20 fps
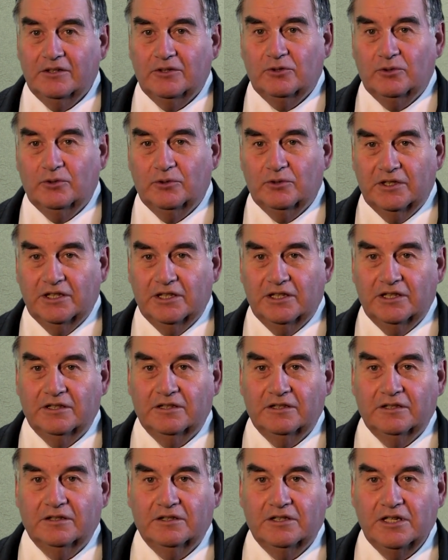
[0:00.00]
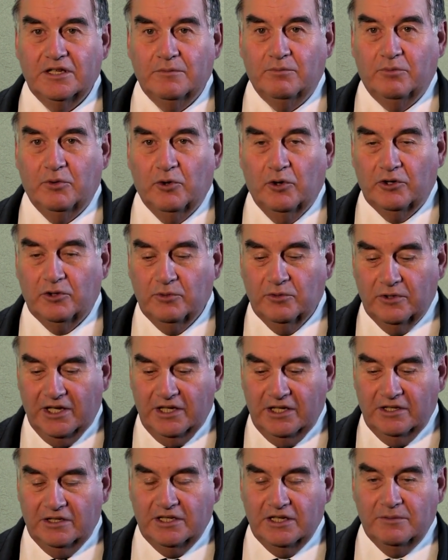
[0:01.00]
Oder die
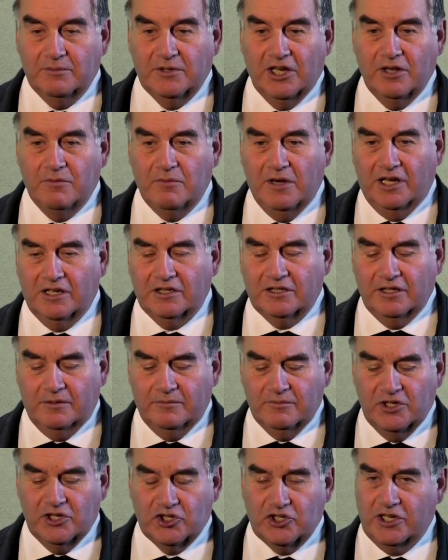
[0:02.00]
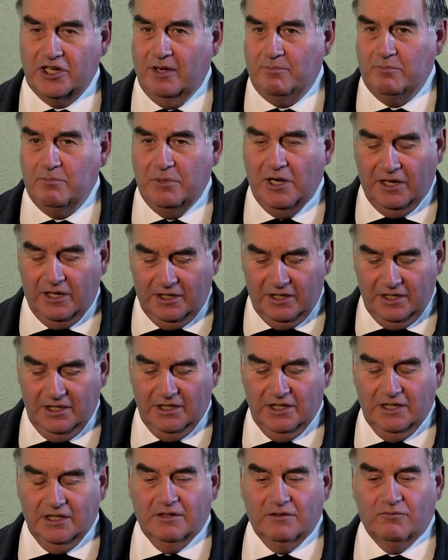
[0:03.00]
Bohrungen, die wir gemacht haben in Stabbenbach,
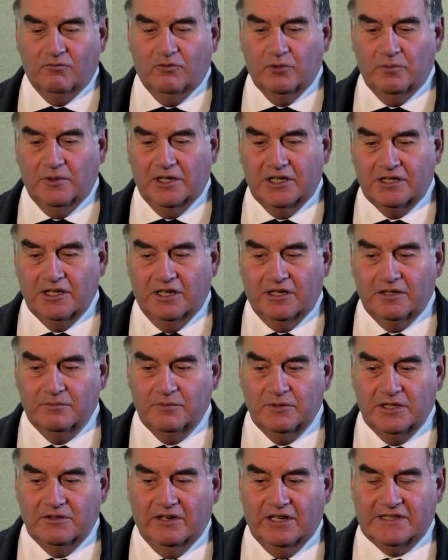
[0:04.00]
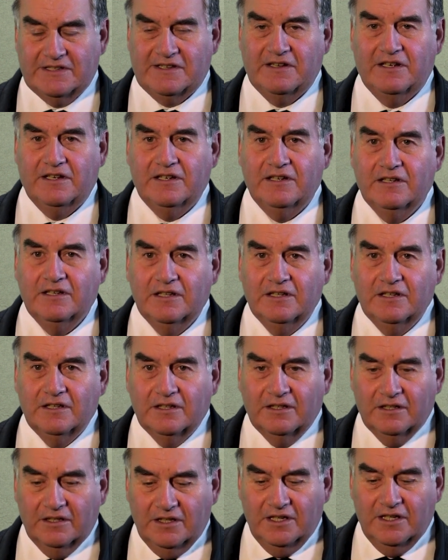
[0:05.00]
wo wir dann mit Wasser
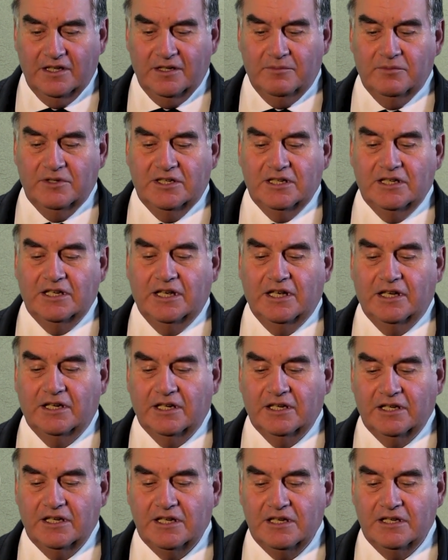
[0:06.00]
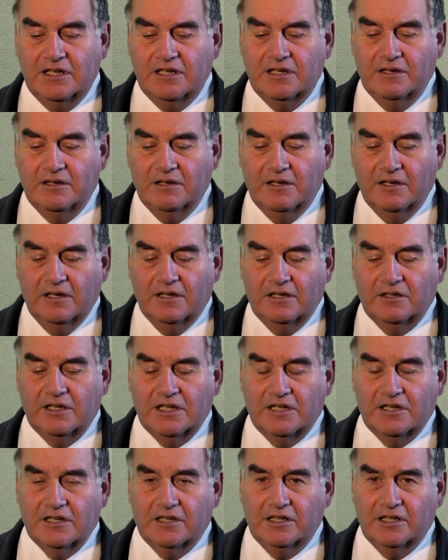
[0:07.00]
eben die Energie,
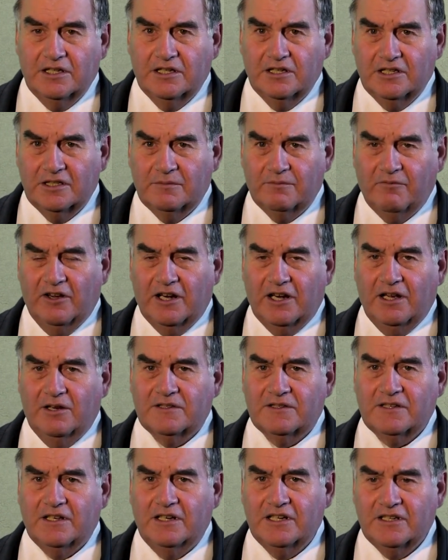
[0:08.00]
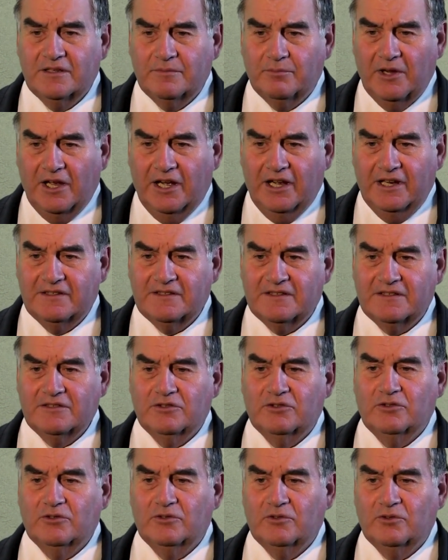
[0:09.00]
die Kirche, das Pfarrhaus, alles
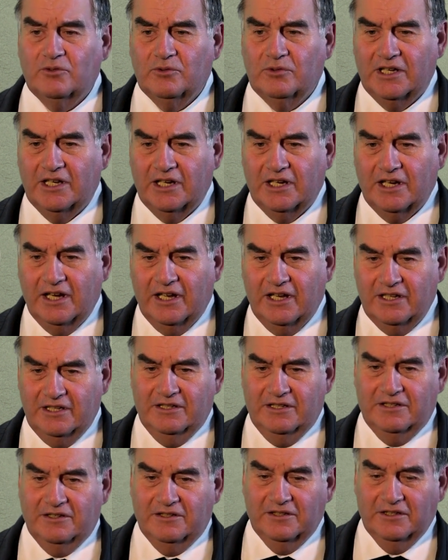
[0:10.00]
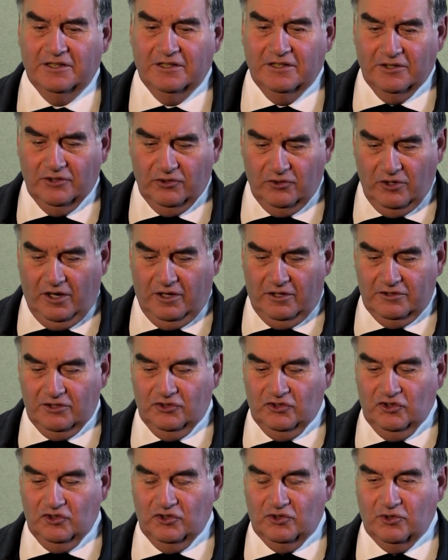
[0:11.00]
beheizen und dergleichen. Ja,
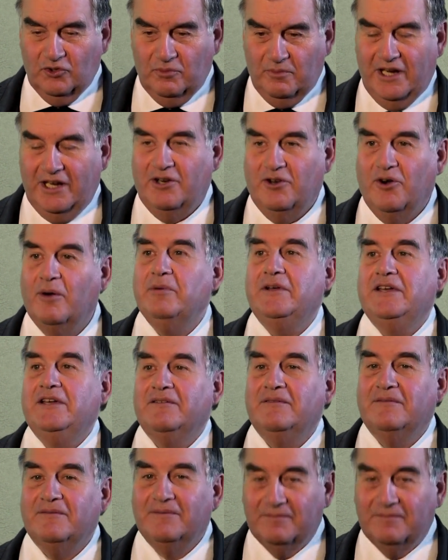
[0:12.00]
das ist so mein Hobby.